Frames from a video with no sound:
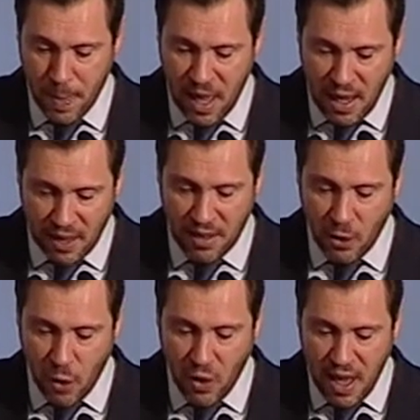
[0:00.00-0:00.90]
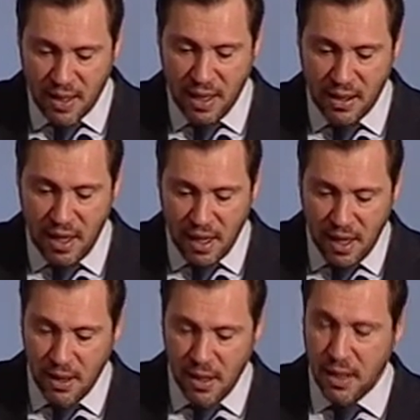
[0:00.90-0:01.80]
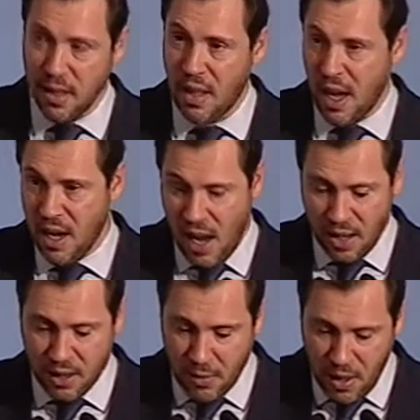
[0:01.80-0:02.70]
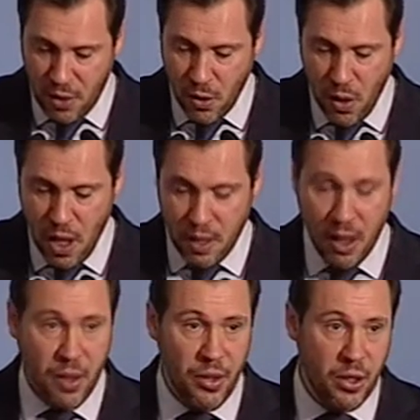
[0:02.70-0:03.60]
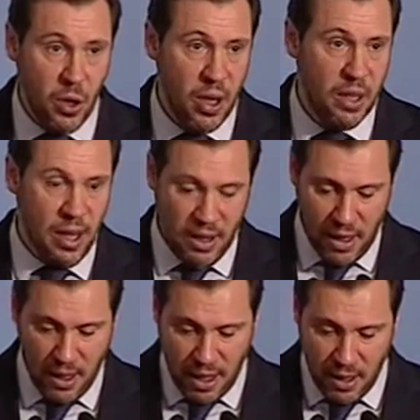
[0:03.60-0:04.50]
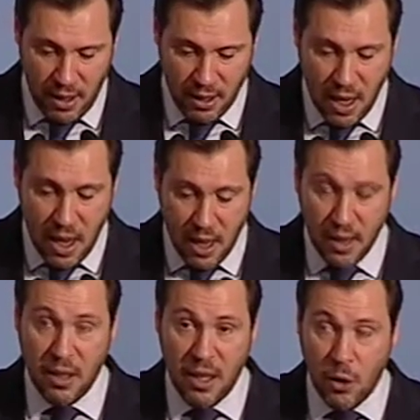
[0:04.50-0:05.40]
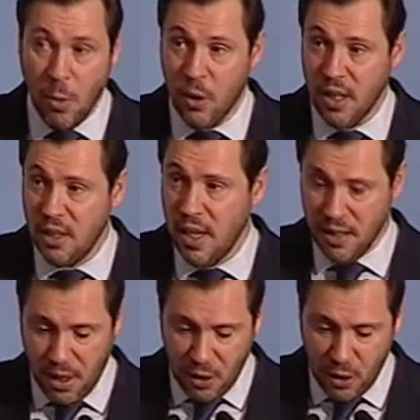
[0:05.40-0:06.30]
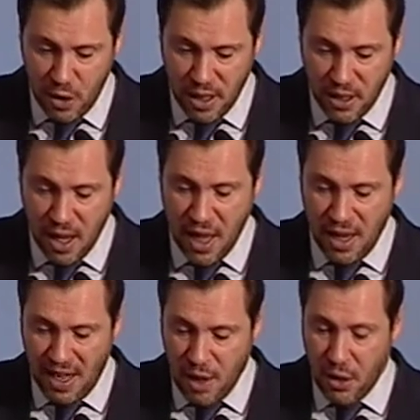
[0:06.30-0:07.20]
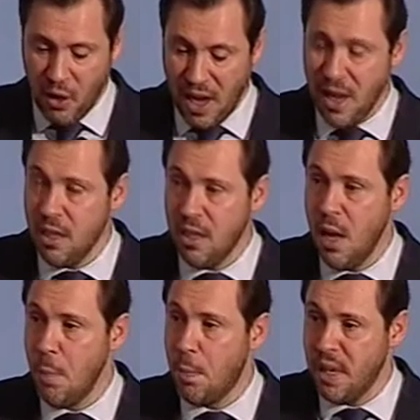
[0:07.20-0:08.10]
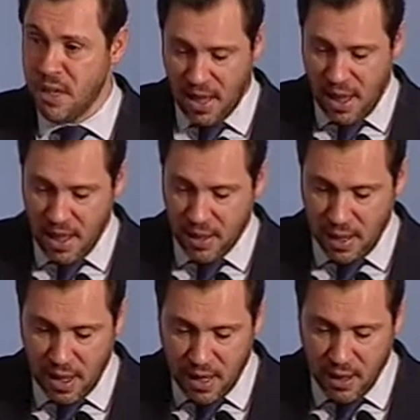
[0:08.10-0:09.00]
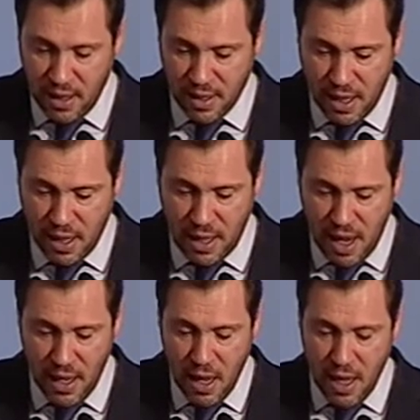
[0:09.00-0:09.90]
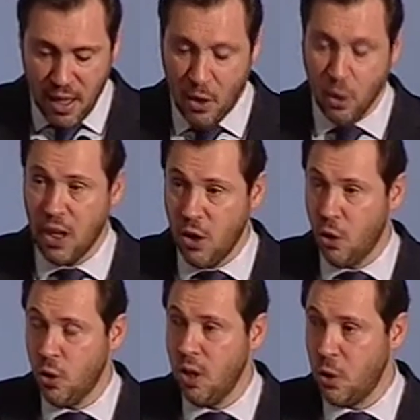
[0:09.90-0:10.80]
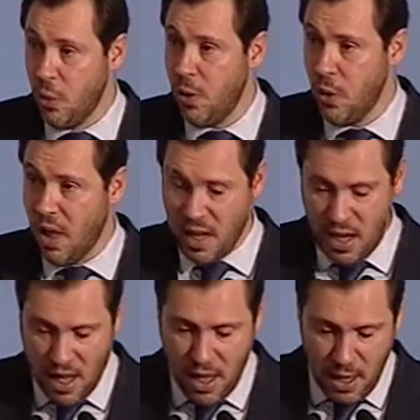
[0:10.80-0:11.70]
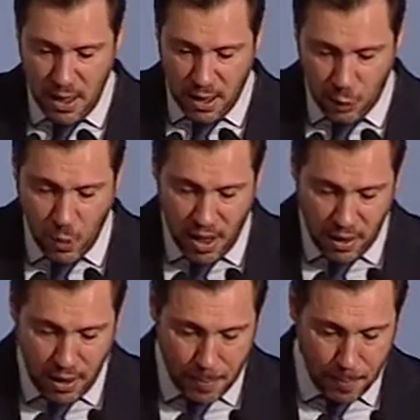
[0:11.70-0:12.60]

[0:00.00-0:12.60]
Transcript: Las tecnologías inteligentes estarán al servicio de decisiones inteligentes, entendiendo por estas decisiones racionales, pensadas en el interés general y en los derechos de su ciudadanía, de su gente.